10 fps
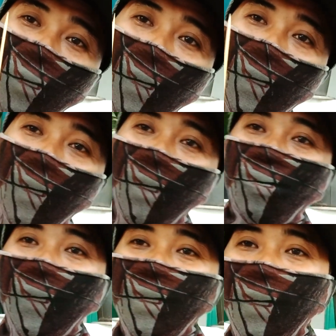
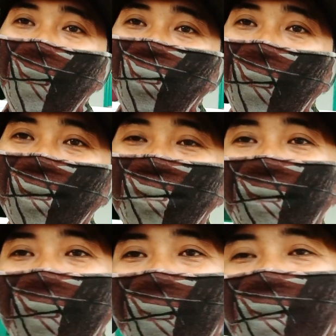uh, belinya agak sulit
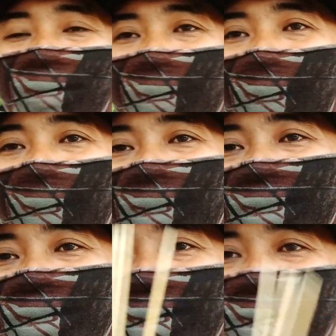mamanya maka
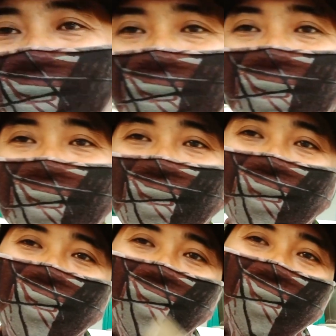
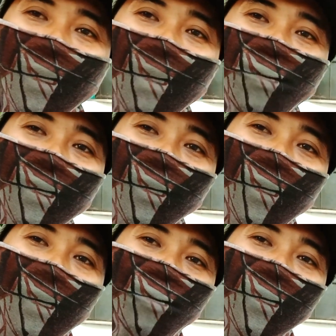nggak dapat
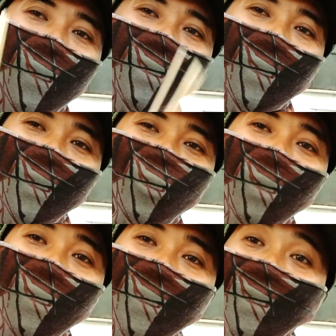di dapur nggak ada ya
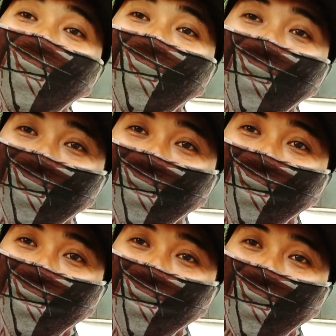sudah beli satenya
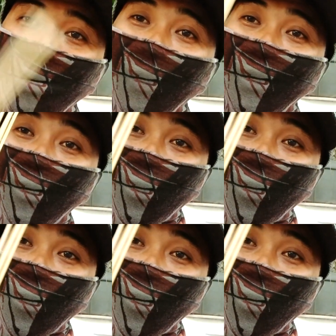tapi beli